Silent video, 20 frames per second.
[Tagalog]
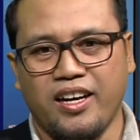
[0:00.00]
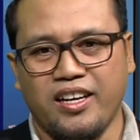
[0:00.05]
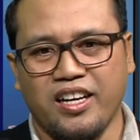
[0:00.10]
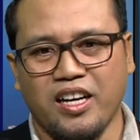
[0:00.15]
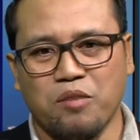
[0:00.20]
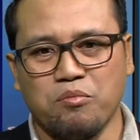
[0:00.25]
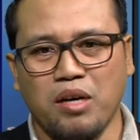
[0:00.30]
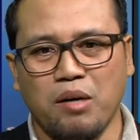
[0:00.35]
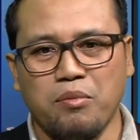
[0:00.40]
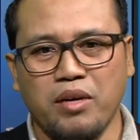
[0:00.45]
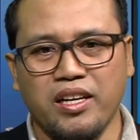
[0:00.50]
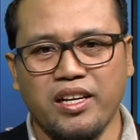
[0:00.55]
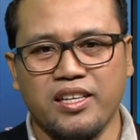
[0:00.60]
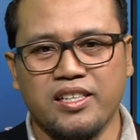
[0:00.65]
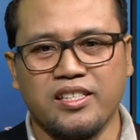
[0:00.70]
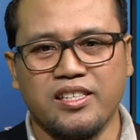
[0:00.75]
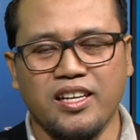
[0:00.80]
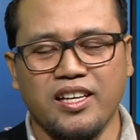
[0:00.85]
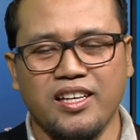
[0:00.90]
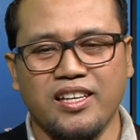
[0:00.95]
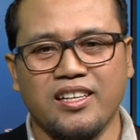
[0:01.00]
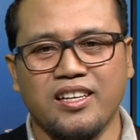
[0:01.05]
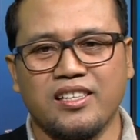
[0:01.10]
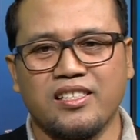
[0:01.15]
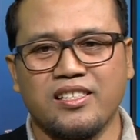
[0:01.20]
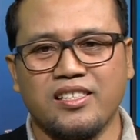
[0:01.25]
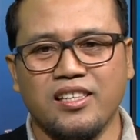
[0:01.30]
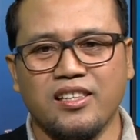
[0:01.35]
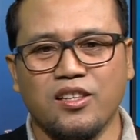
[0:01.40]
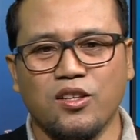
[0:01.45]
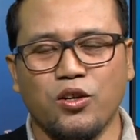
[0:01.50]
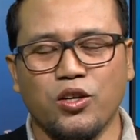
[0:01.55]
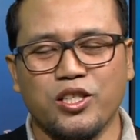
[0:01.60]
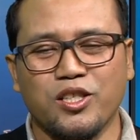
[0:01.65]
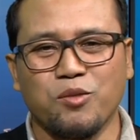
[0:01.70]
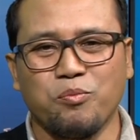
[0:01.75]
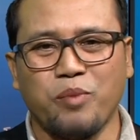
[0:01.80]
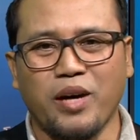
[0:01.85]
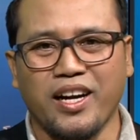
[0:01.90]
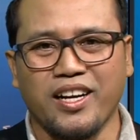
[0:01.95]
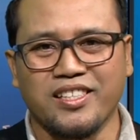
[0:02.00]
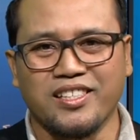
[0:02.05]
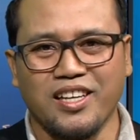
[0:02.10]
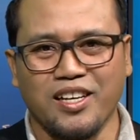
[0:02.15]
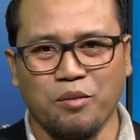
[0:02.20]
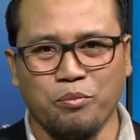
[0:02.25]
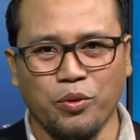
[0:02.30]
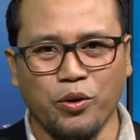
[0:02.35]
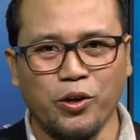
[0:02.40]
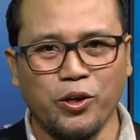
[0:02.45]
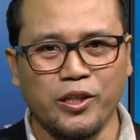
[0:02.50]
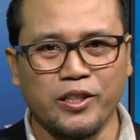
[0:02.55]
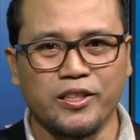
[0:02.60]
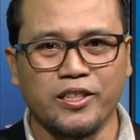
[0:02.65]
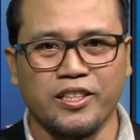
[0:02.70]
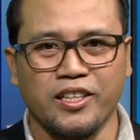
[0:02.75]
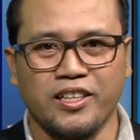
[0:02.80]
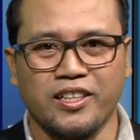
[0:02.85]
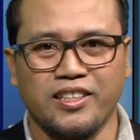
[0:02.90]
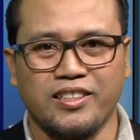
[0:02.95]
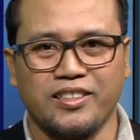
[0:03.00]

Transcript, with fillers: Nagbabalik si Ina Sintos para sa report.